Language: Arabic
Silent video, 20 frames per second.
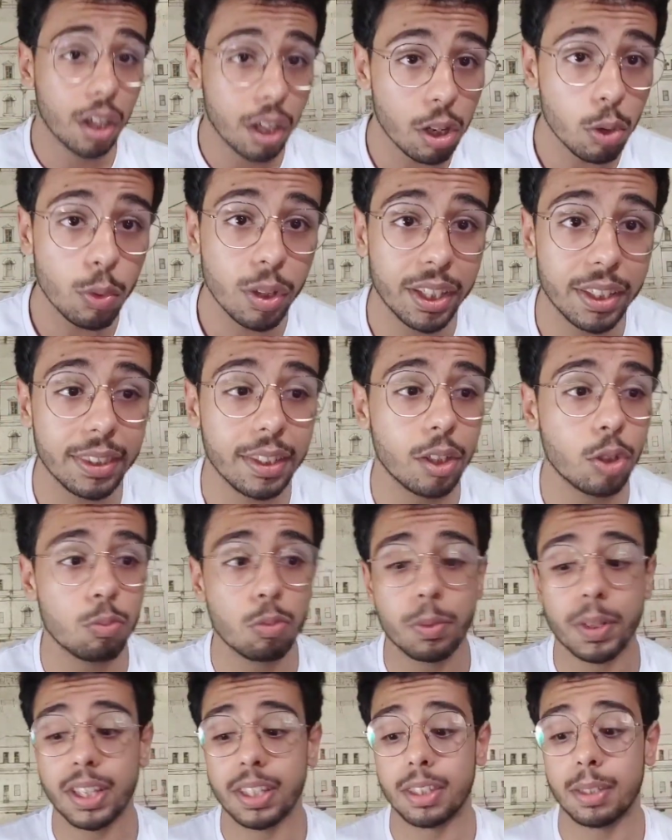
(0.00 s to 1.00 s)
قوي جدا
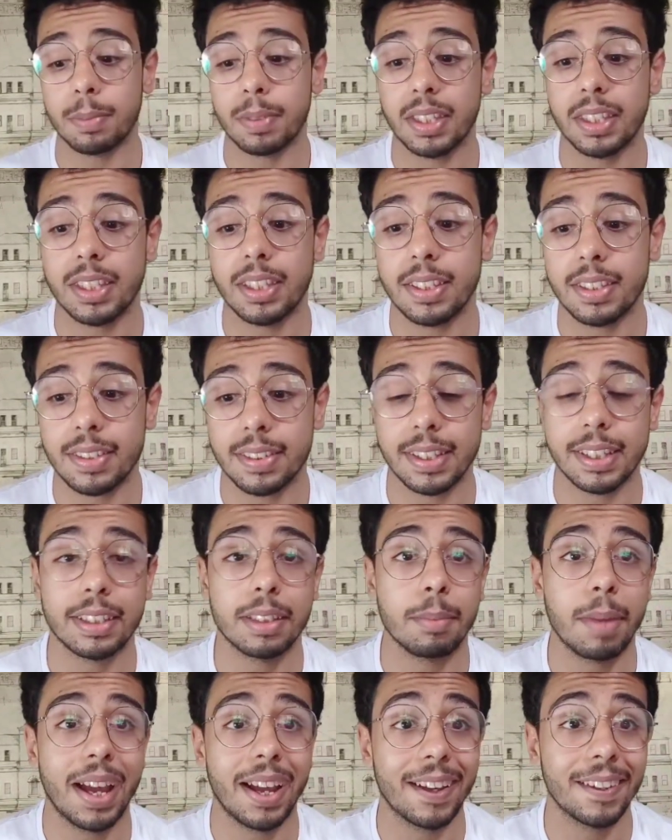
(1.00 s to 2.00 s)
وممكن تبتدي
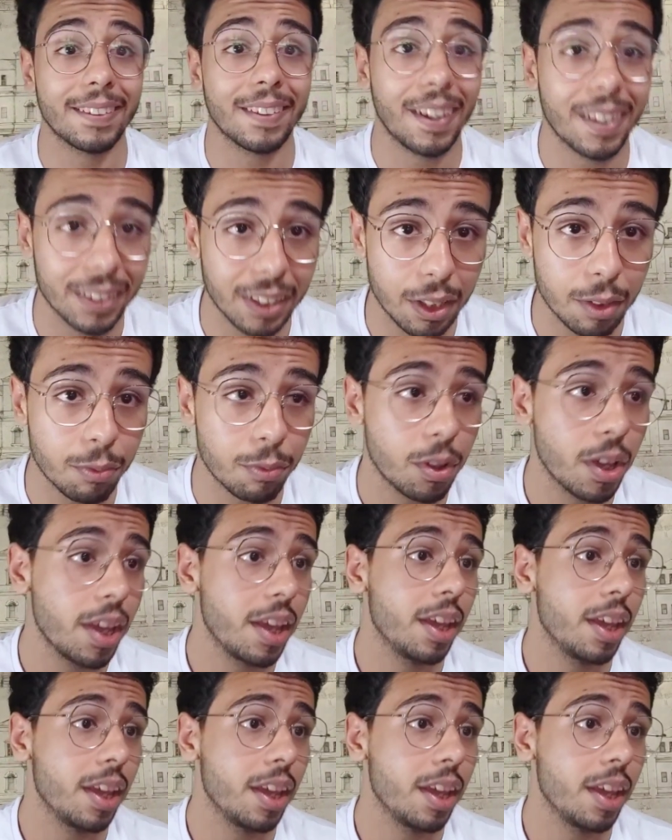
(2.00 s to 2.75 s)
تستخدم حاجات اضعف